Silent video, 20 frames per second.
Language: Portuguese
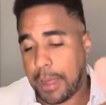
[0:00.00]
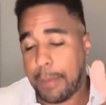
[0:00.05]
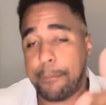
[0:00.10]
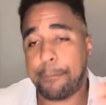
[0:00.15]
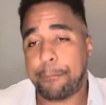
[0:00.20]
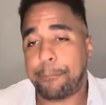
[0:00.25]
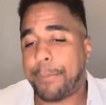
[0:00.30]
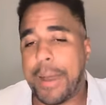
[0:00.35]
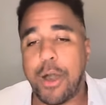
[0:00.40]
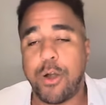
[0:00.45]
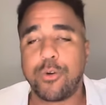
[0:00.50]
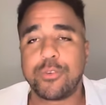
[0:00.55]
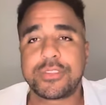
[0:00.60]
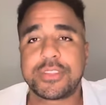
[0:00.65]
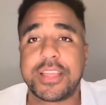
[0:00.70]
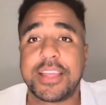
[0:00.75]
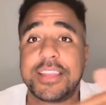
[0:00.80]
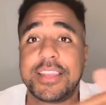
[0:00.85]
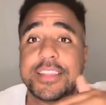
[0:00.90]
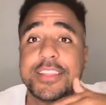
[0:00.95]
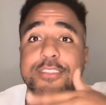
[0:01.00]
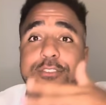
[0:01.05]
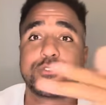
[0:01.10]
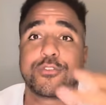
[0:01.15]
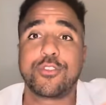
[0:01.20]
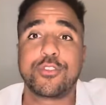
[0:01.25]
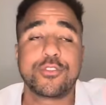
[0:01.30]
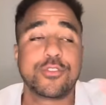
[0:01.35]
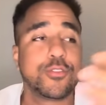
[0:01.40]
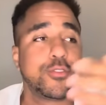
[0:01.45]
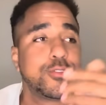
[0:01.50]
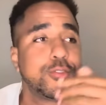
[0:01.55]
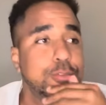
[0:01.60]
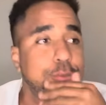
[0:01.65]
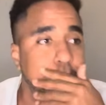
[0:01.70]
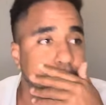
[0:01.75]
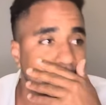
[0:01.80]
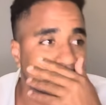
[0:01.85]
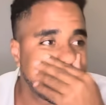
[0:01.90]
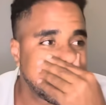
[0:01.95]
a pauta ali,
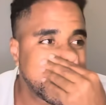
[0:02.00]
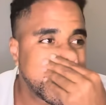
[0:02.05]
todo